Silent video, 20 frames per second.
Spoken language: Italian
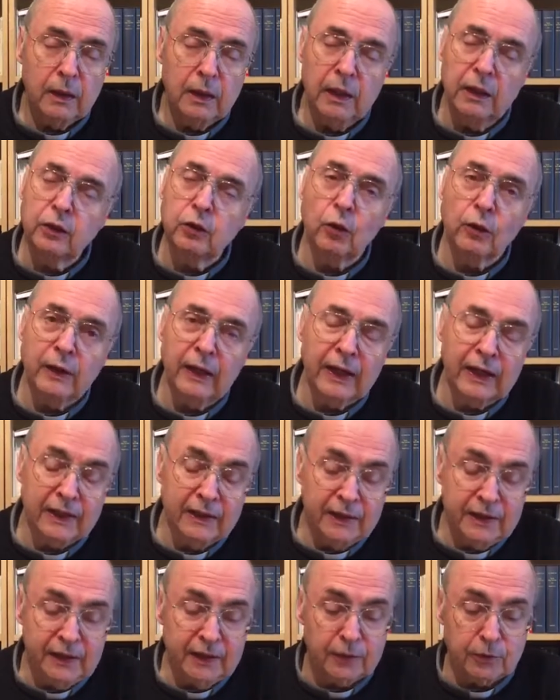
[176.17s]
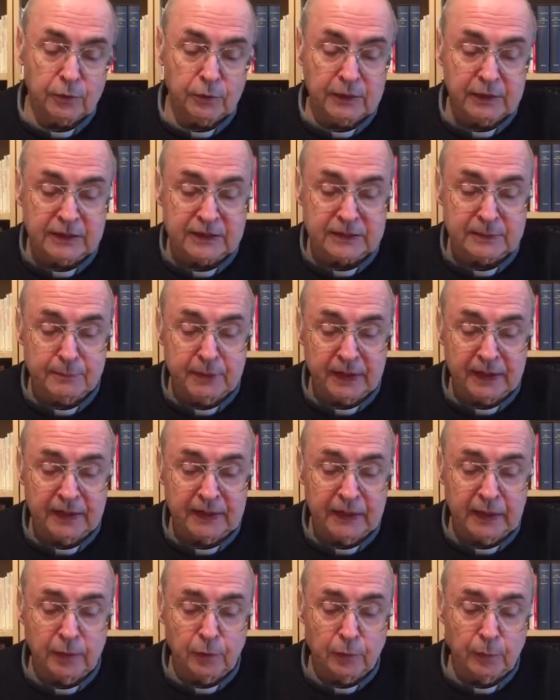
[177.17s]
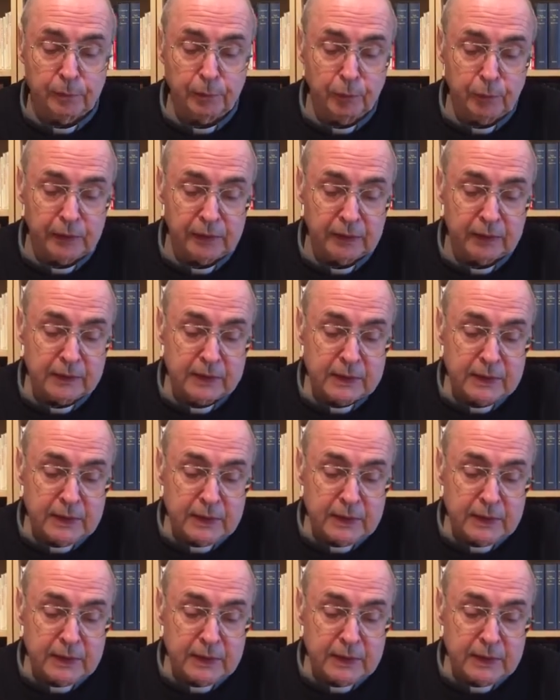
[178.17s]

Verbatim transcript: Il tornare indietro del samaritano poi